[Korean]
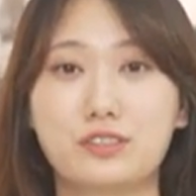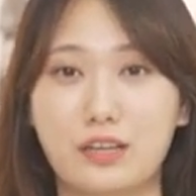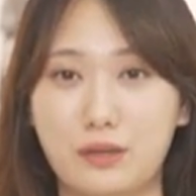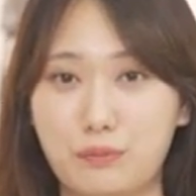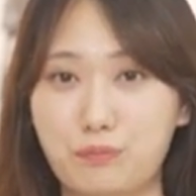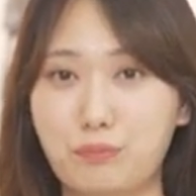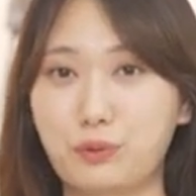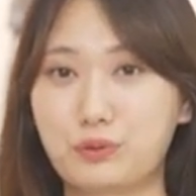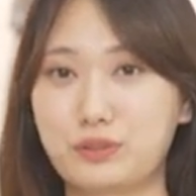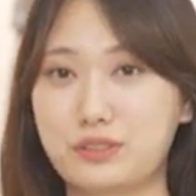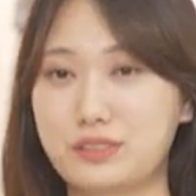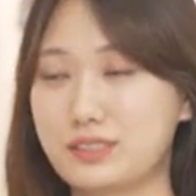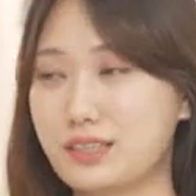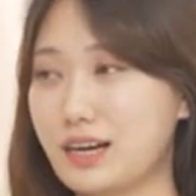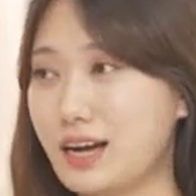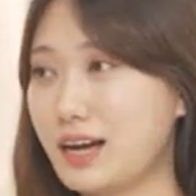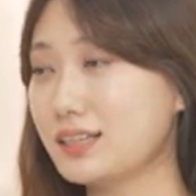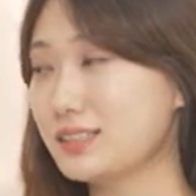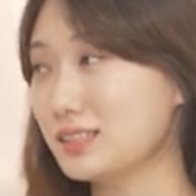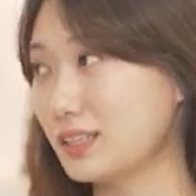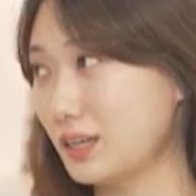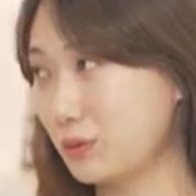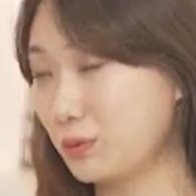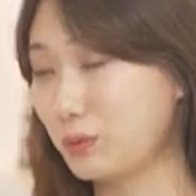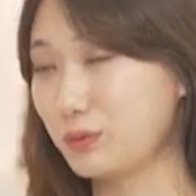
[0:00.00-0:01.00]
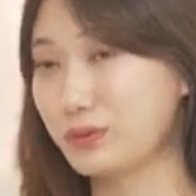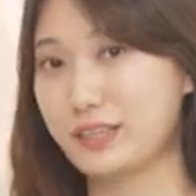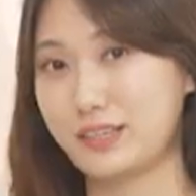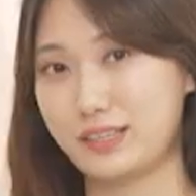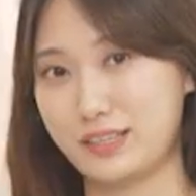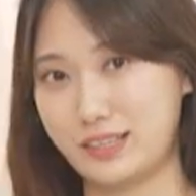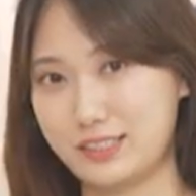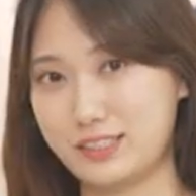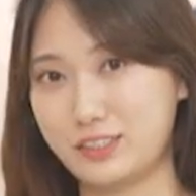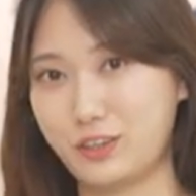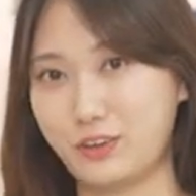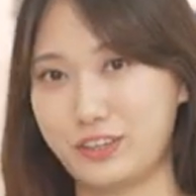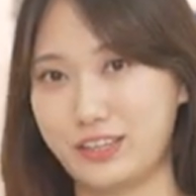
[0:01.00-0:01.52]
레포트가 제공될
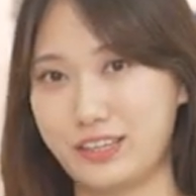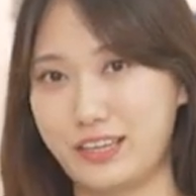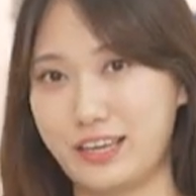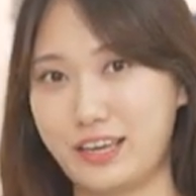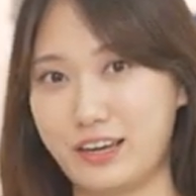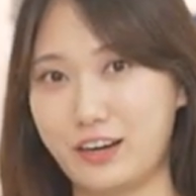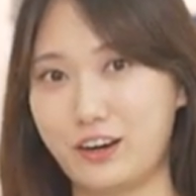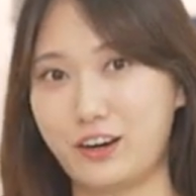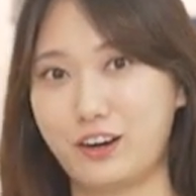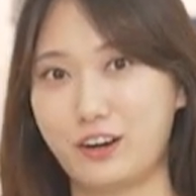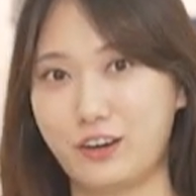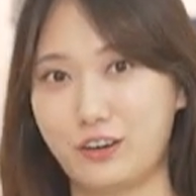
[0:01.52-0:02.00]
예정이에요.